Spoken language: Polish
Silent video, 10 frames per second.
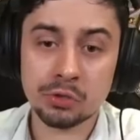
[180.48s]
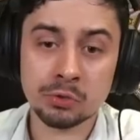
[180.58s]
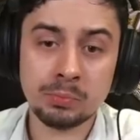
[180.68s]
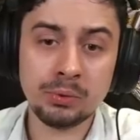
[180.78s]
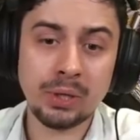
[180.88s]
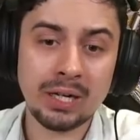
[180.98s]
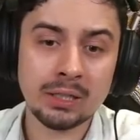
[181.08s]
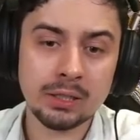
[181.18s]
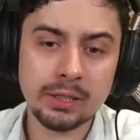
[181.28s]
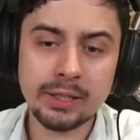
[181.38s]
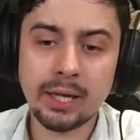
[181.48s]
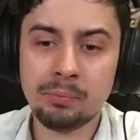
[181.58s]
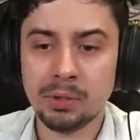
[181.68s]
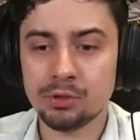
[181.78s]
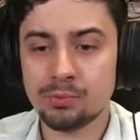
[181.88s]
odbiła i
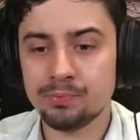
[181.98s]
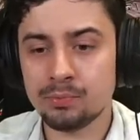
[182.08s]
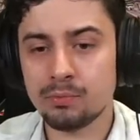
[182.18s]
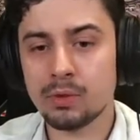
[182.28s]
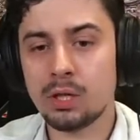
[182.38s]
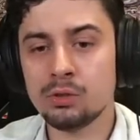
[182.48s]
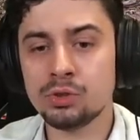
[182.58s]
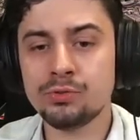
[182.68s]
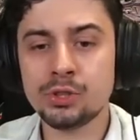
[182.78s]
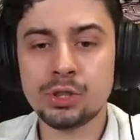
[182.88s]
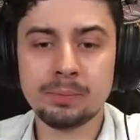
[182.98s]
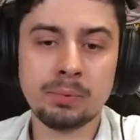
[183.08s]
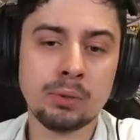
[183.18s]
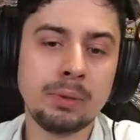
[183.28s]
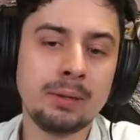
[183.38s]
G5. Mm, oczywiście
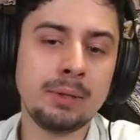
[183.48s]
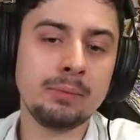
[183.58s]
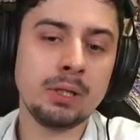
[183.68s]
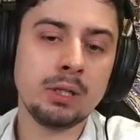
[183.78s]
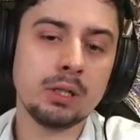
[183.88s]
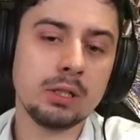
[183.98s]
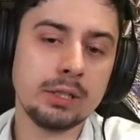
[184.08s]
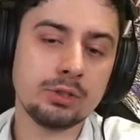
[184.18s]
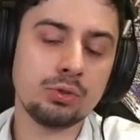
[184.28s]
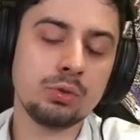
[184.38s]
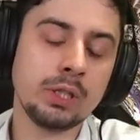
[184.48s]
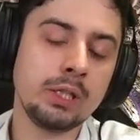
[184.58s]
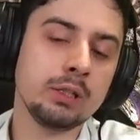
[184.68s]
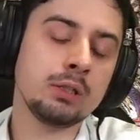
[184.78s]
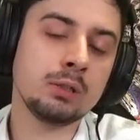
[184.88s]
problemem jest
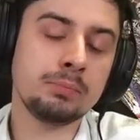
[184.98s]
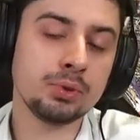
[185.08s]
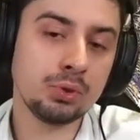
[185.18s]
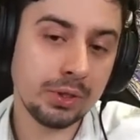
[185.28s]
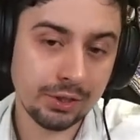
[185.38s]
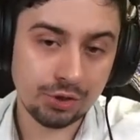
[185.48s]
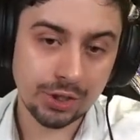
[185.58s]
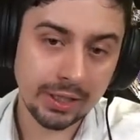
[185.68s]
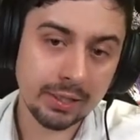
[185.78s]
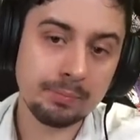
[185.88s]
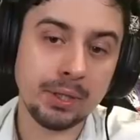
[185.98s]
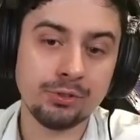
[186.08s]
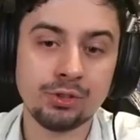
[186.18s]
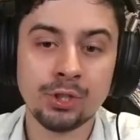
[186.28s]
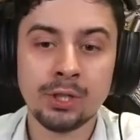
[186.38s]
tutaj posunięcie
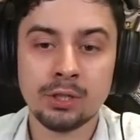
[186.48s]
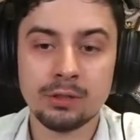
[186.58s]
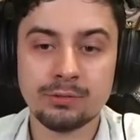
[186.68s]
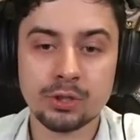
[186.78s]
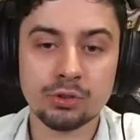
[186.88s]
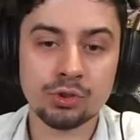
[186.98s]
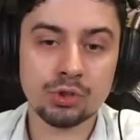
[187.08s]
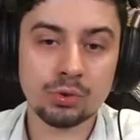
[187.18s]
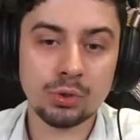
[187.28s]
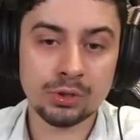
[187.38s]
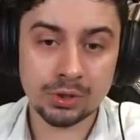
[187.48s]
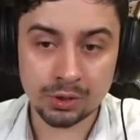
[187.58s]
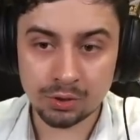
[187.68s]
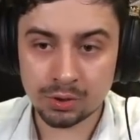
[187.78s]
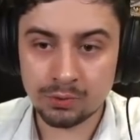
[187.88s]
E5, wykorzystujące
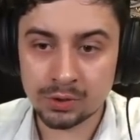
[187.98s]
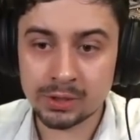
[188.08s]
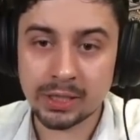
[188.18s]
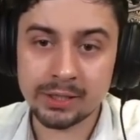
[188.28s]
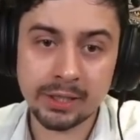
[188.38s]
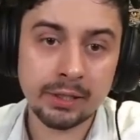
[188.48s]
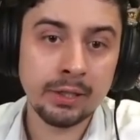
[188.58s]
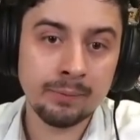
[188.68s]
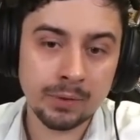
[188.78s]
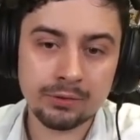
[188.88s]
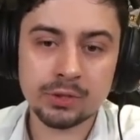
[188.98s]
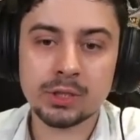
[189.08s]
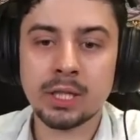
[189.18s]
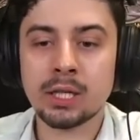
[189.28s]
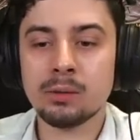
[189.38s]
to związanie, no
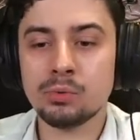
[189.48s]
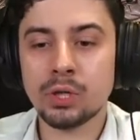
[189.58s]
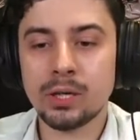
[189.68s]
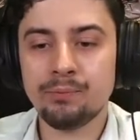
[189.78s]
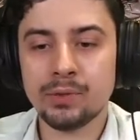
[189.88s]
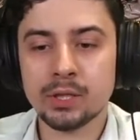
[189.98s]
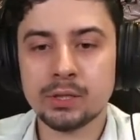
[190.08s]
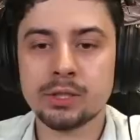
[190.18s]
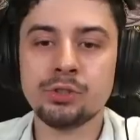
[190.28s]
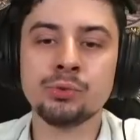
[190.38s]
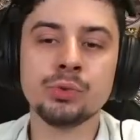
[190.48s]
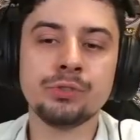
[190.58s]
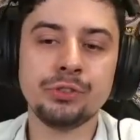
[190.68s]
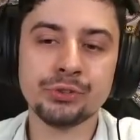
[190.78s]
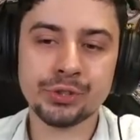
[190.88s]
więc Nakamura chce się
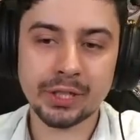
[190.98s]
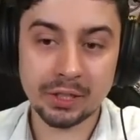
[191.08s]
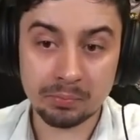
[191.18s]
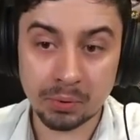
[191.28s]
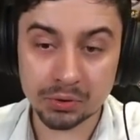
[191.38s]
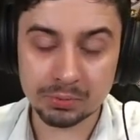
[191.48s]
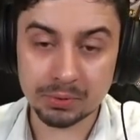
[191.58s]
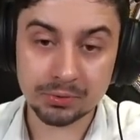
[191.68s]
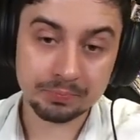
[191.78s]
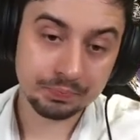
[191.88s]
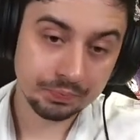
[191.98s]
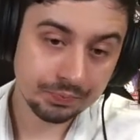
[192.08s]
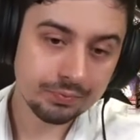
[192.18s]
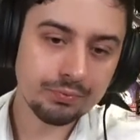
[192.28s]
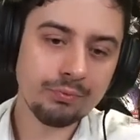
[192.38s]
związania pozbyć.
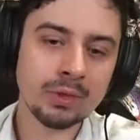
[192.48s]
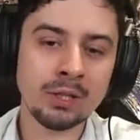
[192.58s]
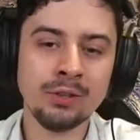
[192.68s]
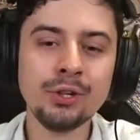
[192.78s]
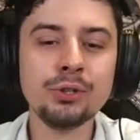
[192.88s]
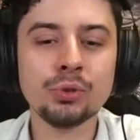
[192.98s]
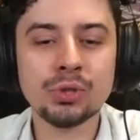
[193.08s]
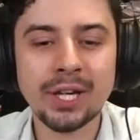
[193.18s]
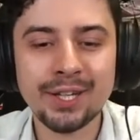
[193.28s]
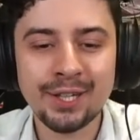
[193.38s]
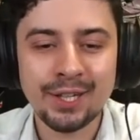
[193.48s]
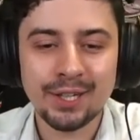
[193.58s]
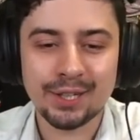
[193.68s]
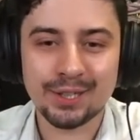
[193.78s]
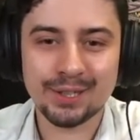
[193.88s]
No i tutaj
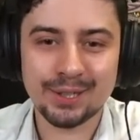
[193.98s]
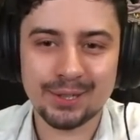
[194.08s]
e,